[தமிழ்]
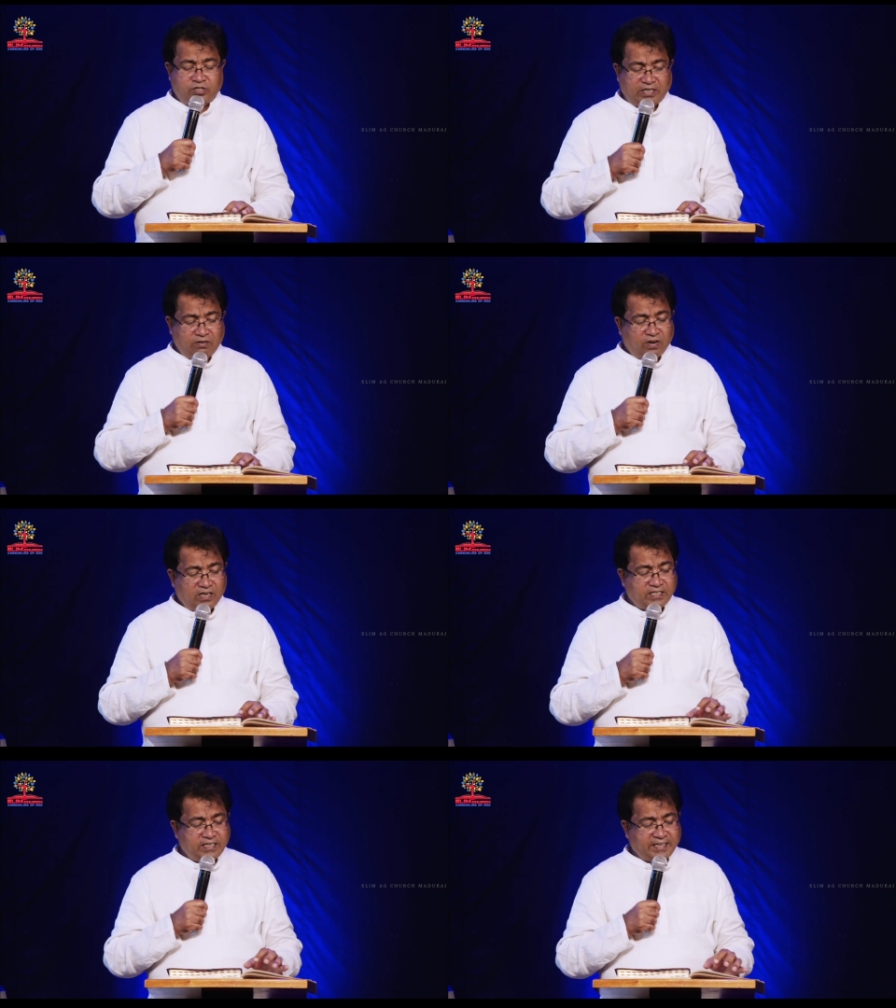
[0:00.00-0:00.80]

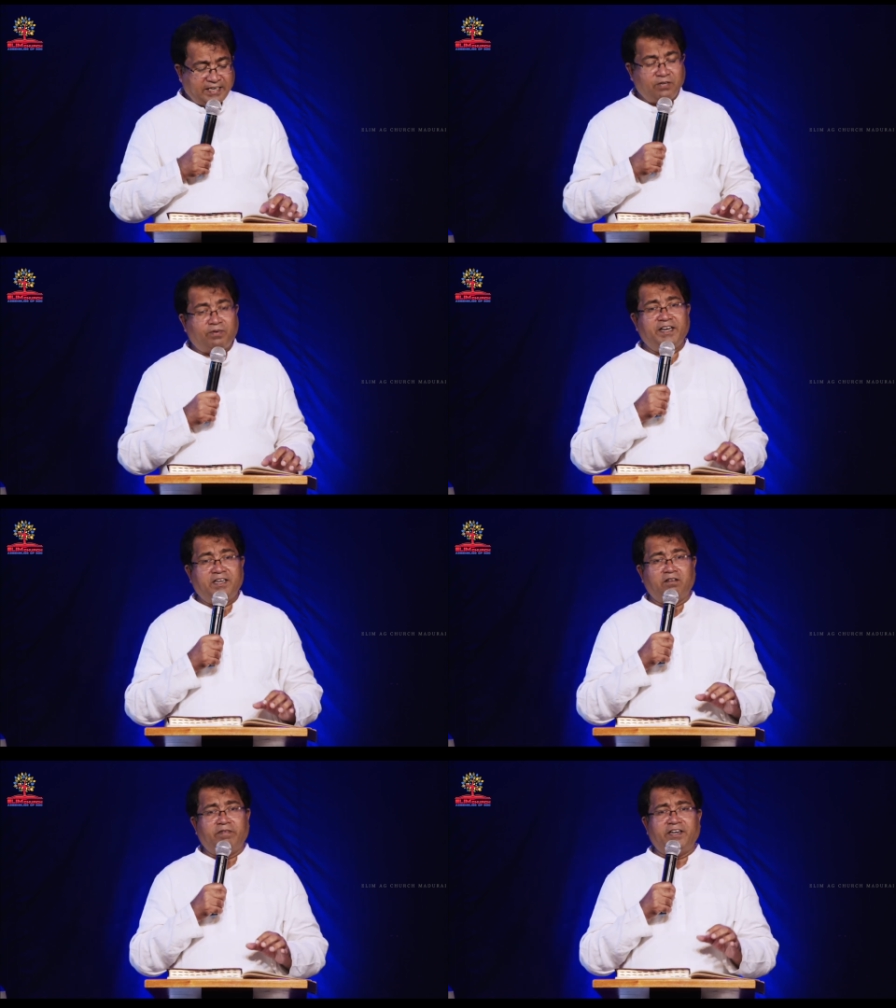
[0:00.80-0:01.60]
செல்வாக்கு நிறைந்தவராக
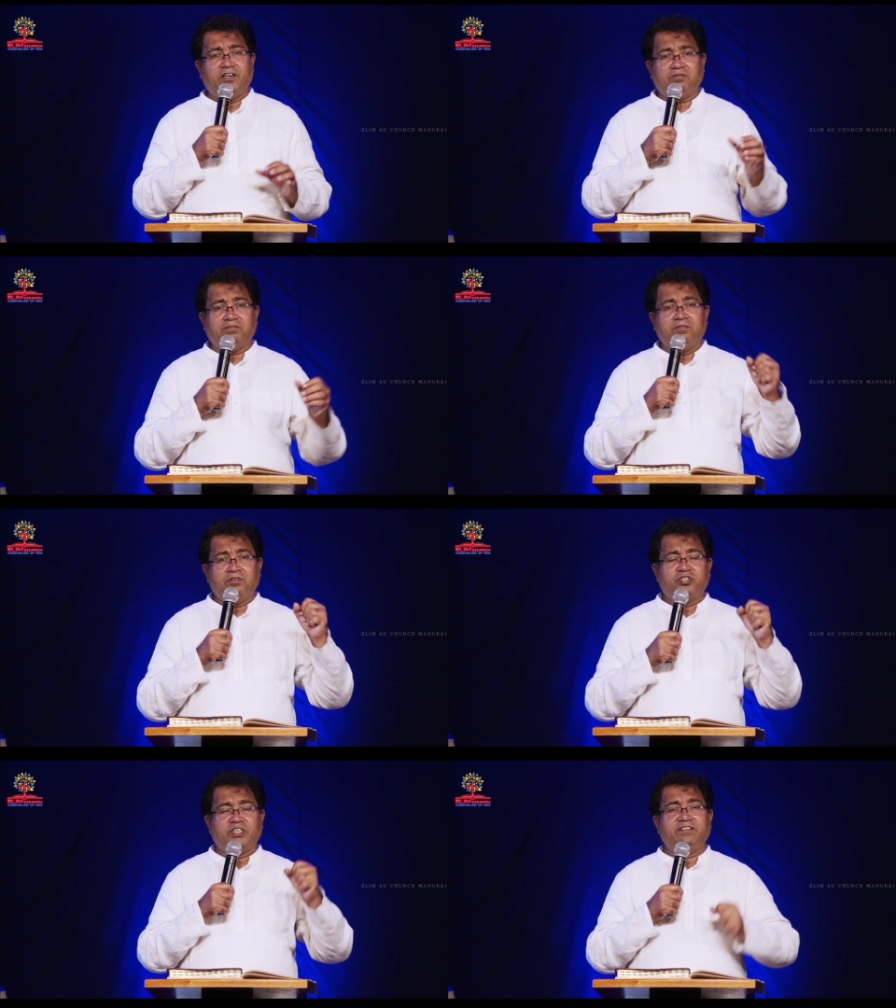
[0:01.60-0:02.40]
இருக்க வேண்டும்
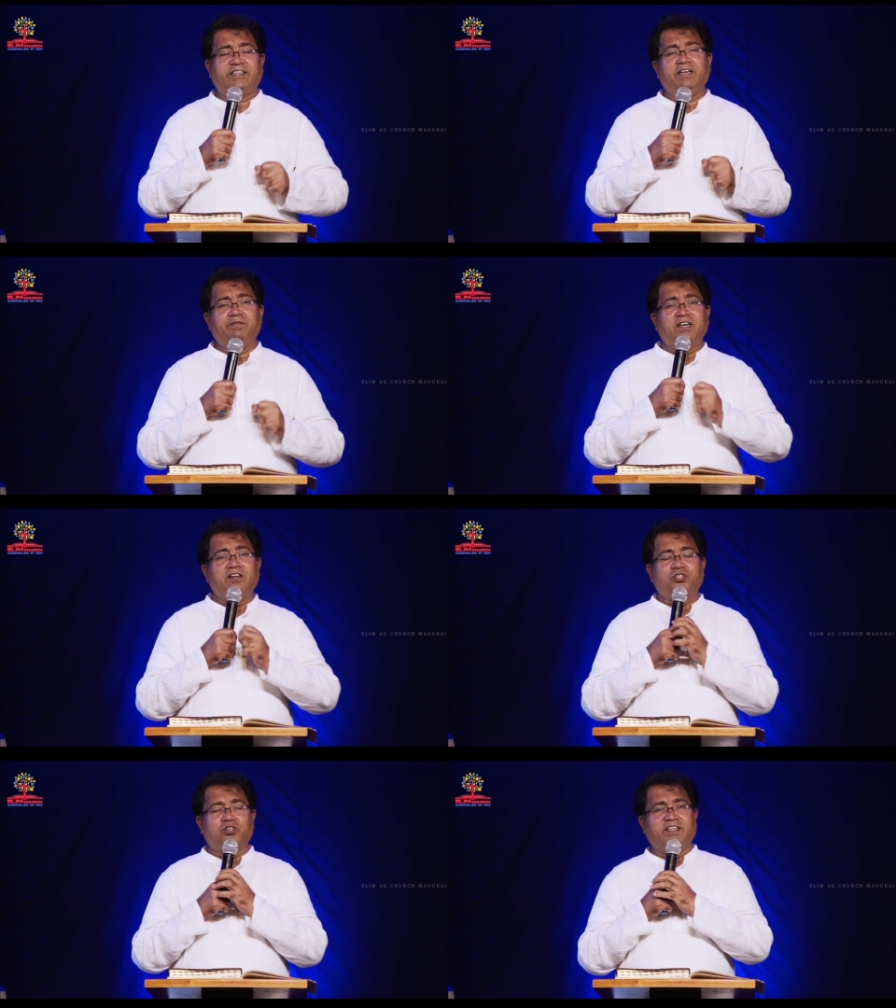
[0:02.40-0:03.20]
சில
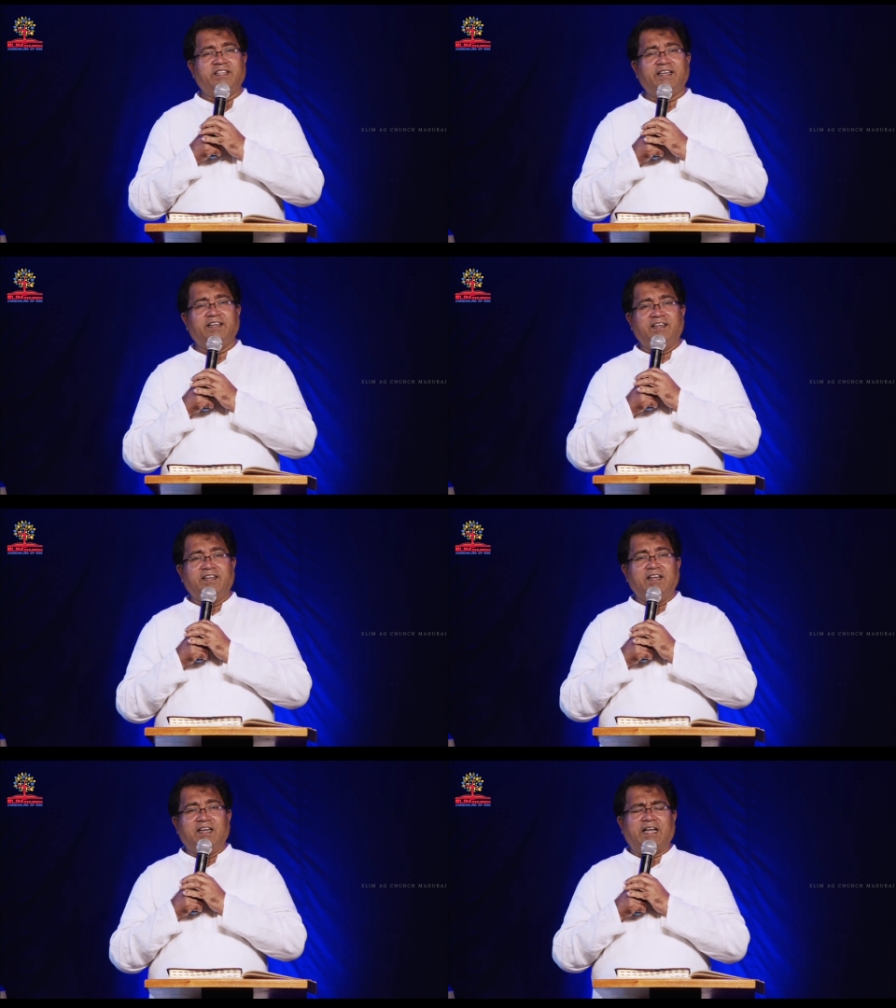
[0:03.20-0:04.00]
தலைவர்கள் சொன்னதை
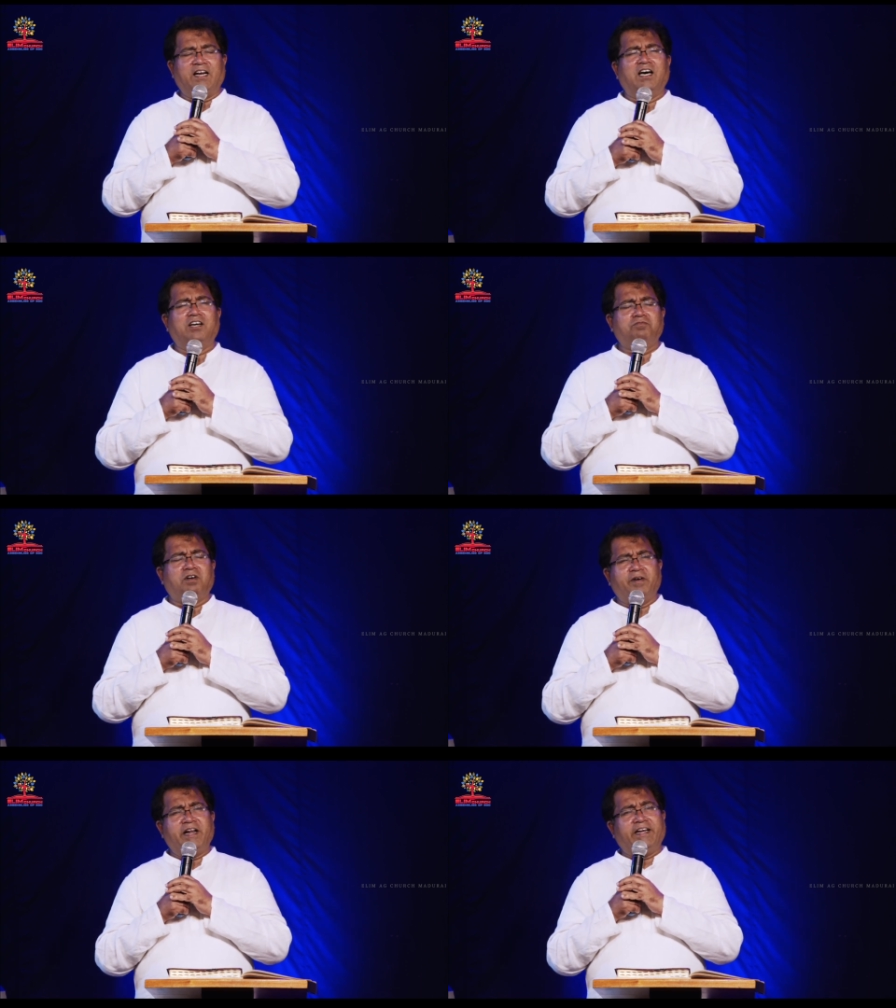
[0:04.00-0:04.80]
எல்லாரும்
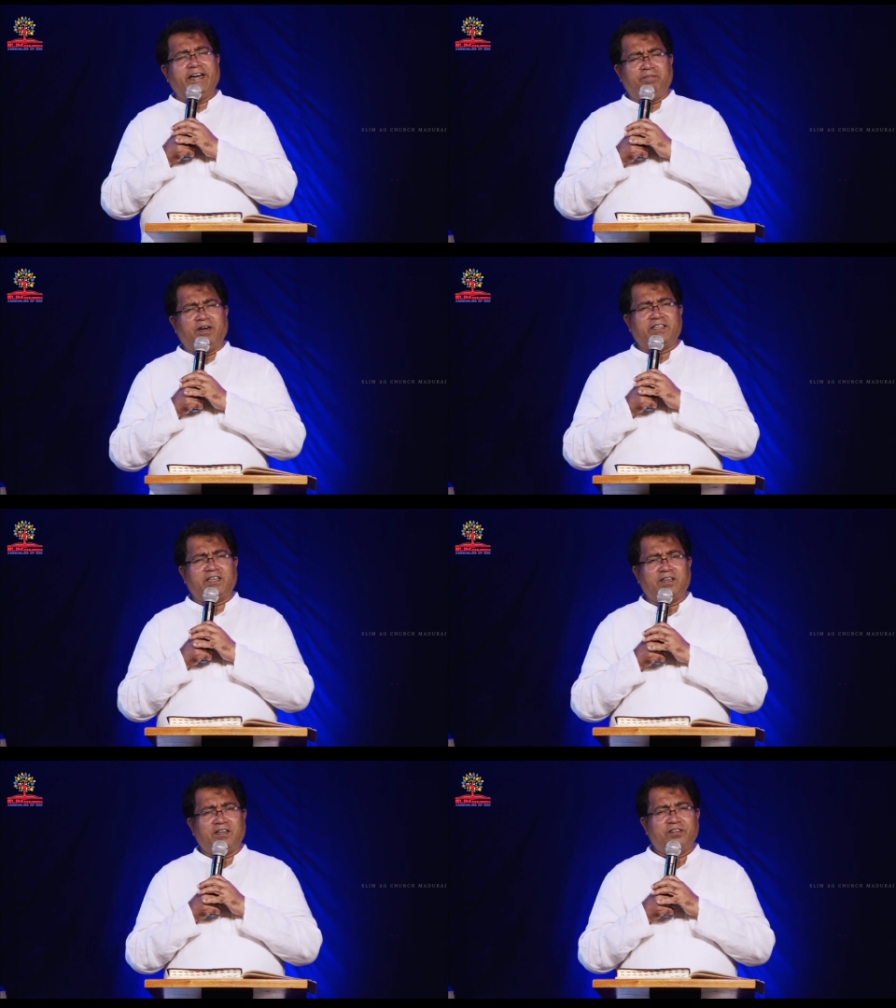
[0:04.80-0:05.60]
அப்படியே
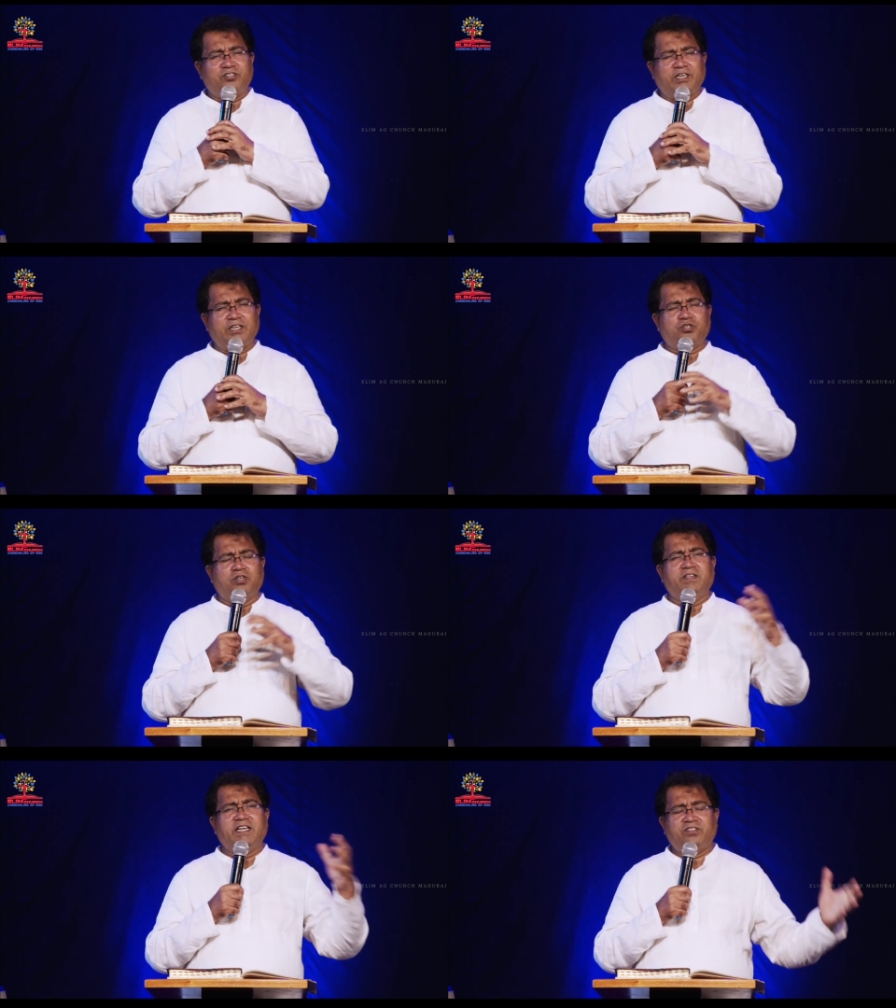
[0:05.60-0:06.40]
கேட்பார்கள் சிலர்
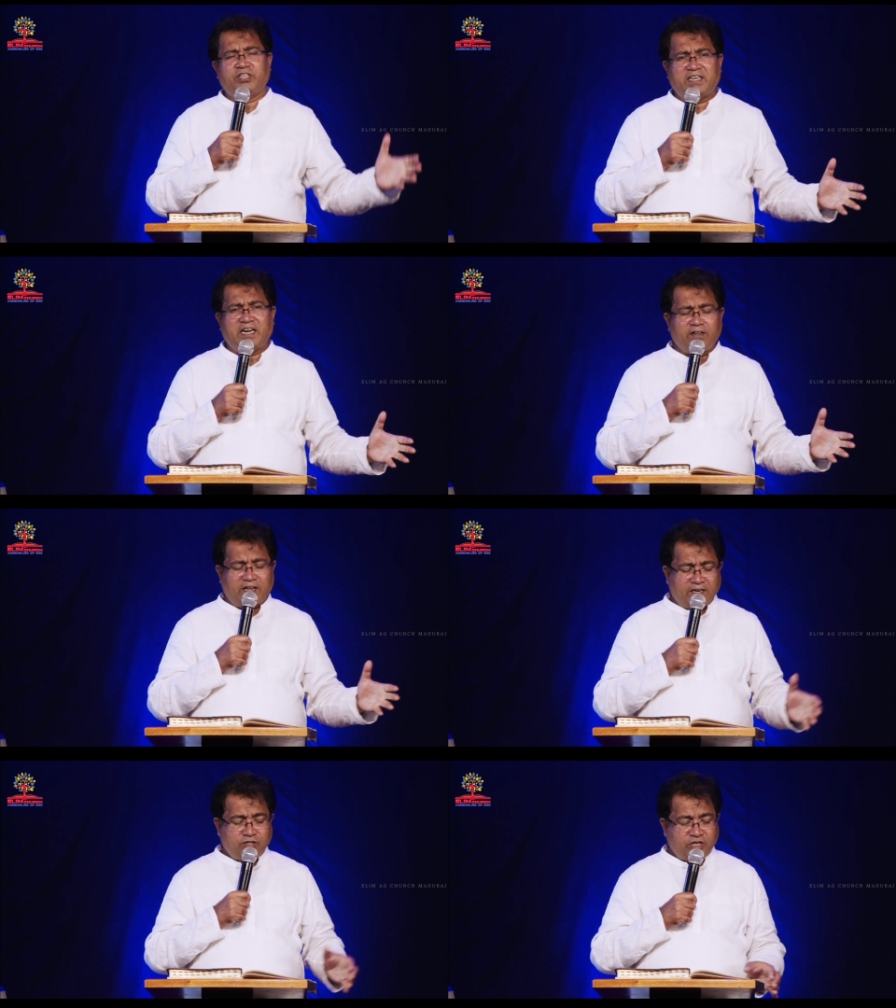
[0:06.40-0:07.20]
சொல்வதை சிலர் அல
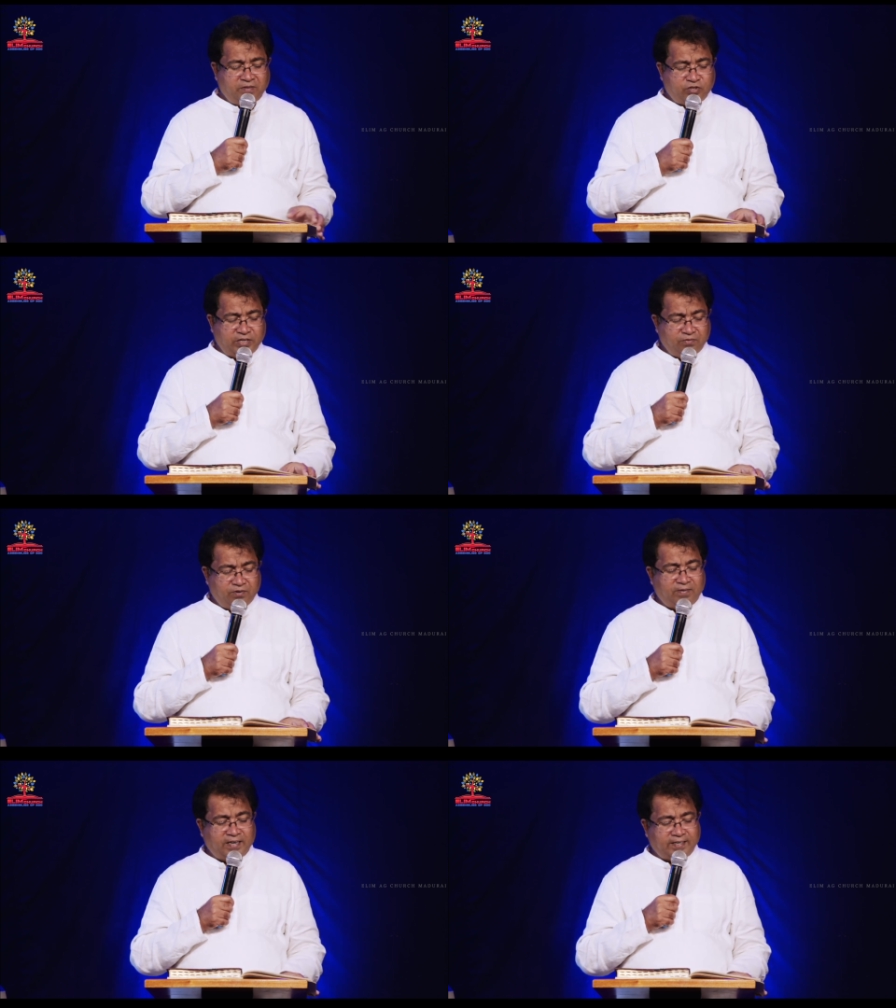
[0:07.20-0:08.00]
அலட்சியம் செய்து
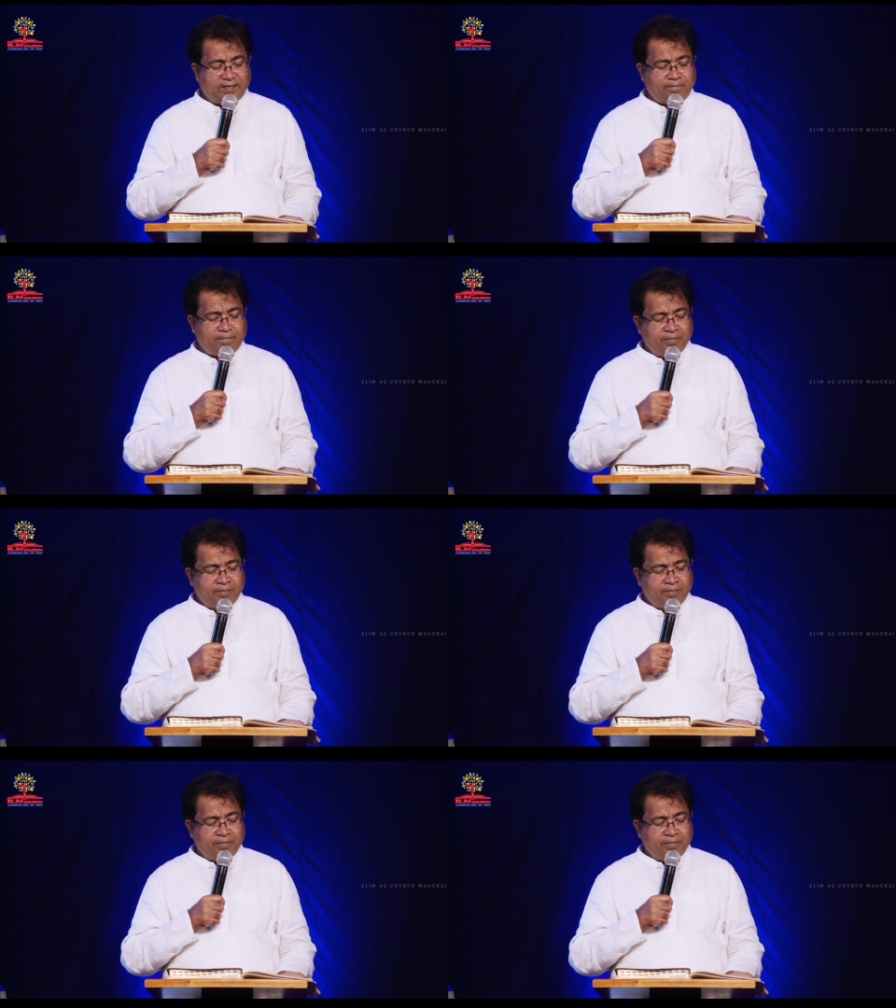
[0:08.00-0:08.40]
விடுவார்கள்